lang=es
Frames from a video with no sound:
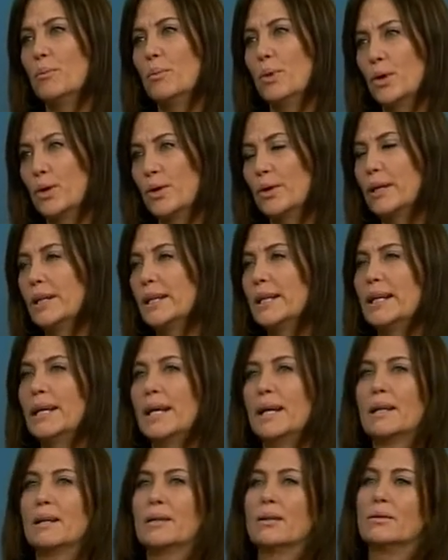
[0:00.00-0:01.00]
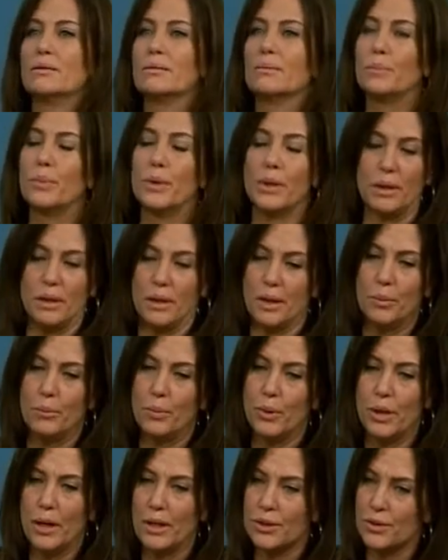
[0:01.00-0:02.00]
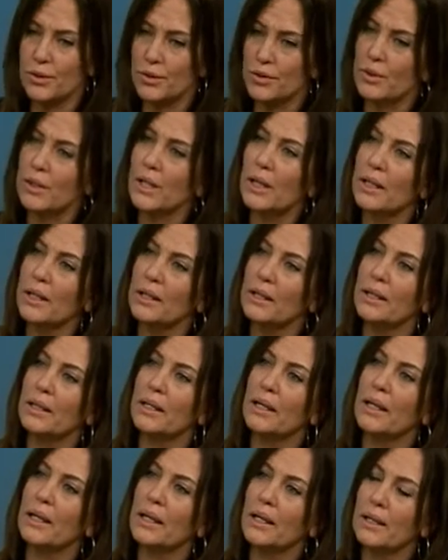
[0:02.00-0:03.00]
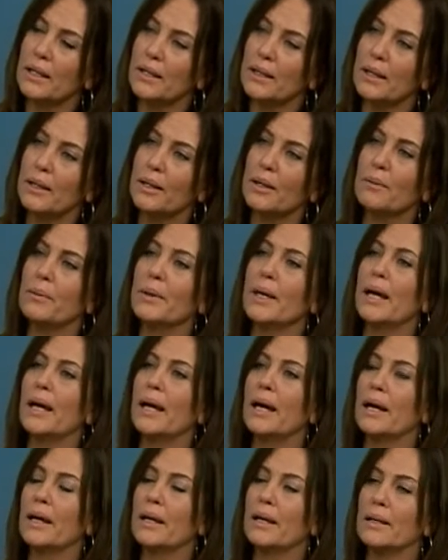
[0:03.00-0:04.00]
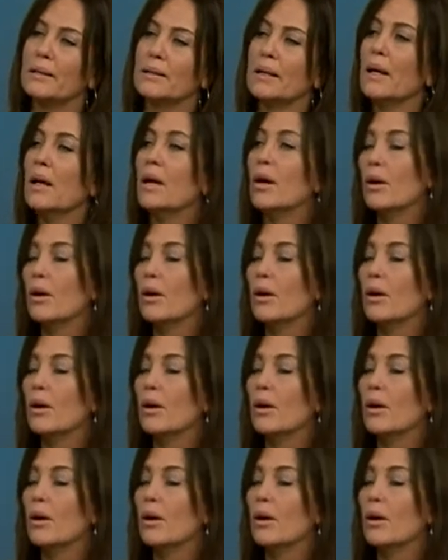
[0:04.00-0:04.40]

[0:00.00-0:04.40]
Por lo general, mm. con, por ejemplo, la Asociación Argentina de Agentes de Viajes,